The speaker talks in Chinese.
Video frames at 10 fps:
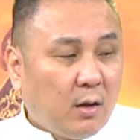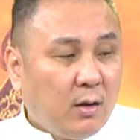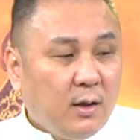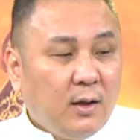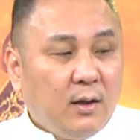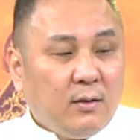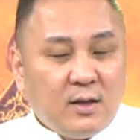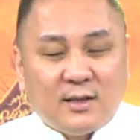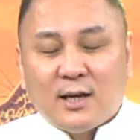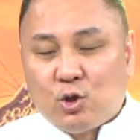呢，
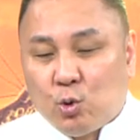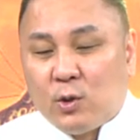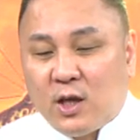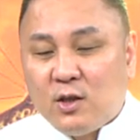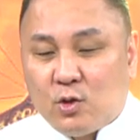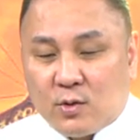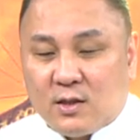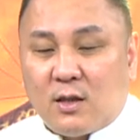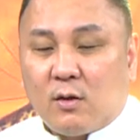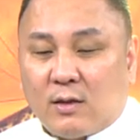你在昨天就
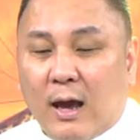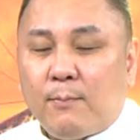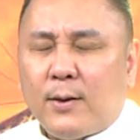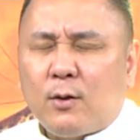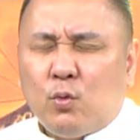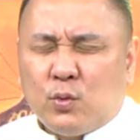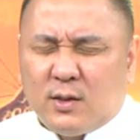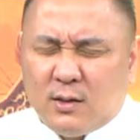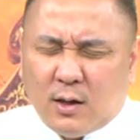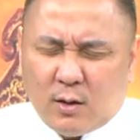知道台北股
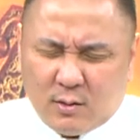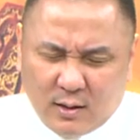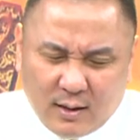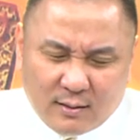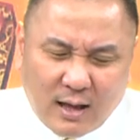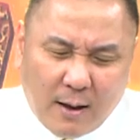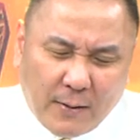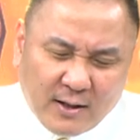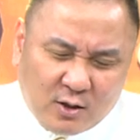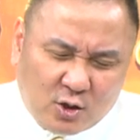市啊，大
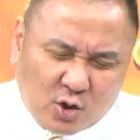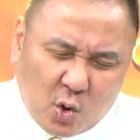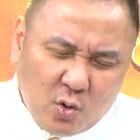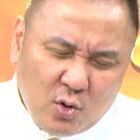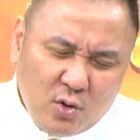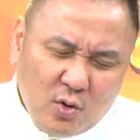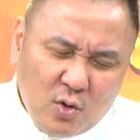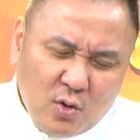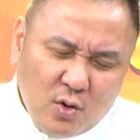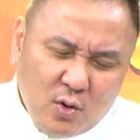盘
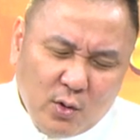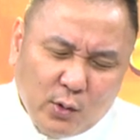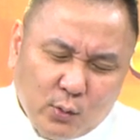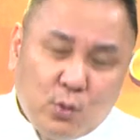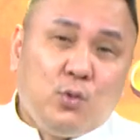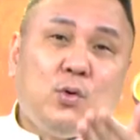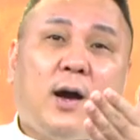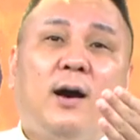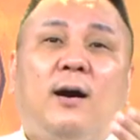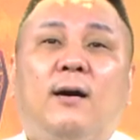终于
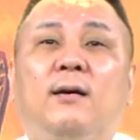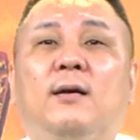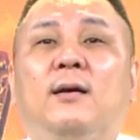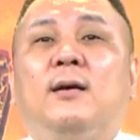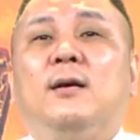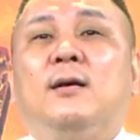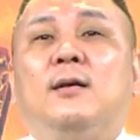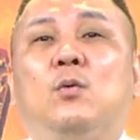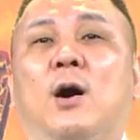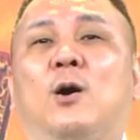啊。
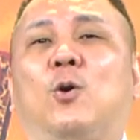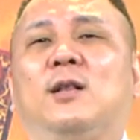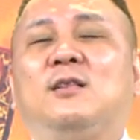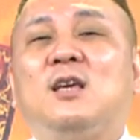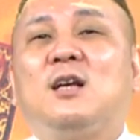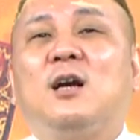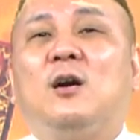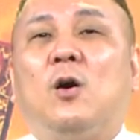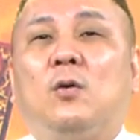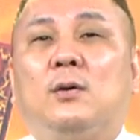王冠第一
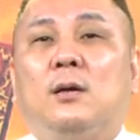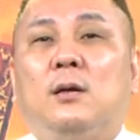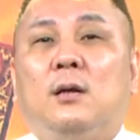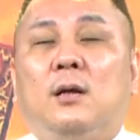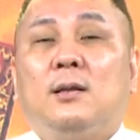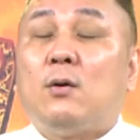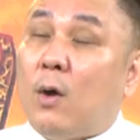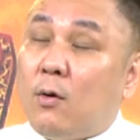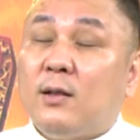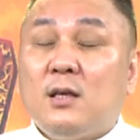根红了，那
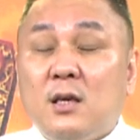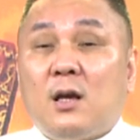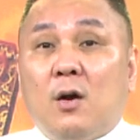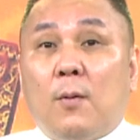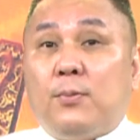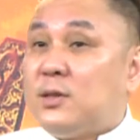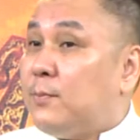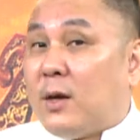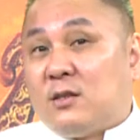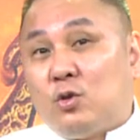王冠第一根红不是
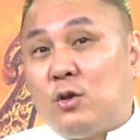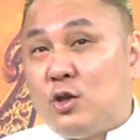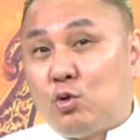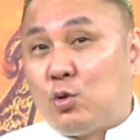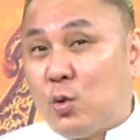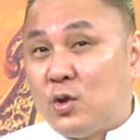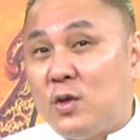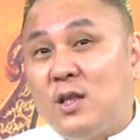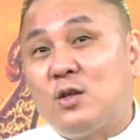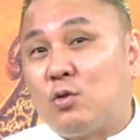表示说你做多
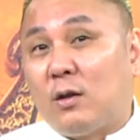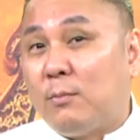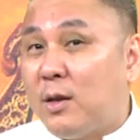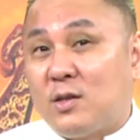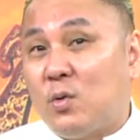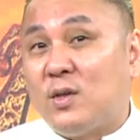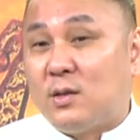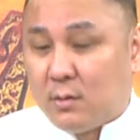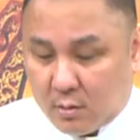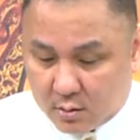就一定赚了，没有这回
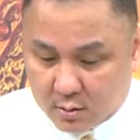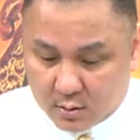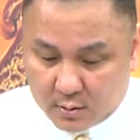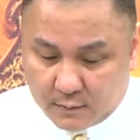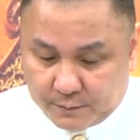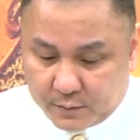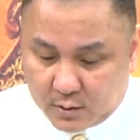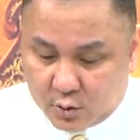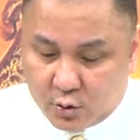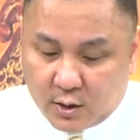事哦。
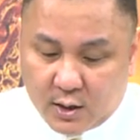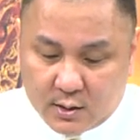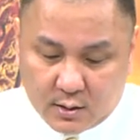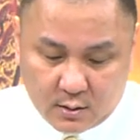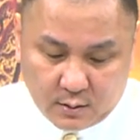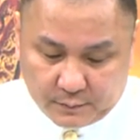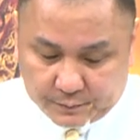举个例子，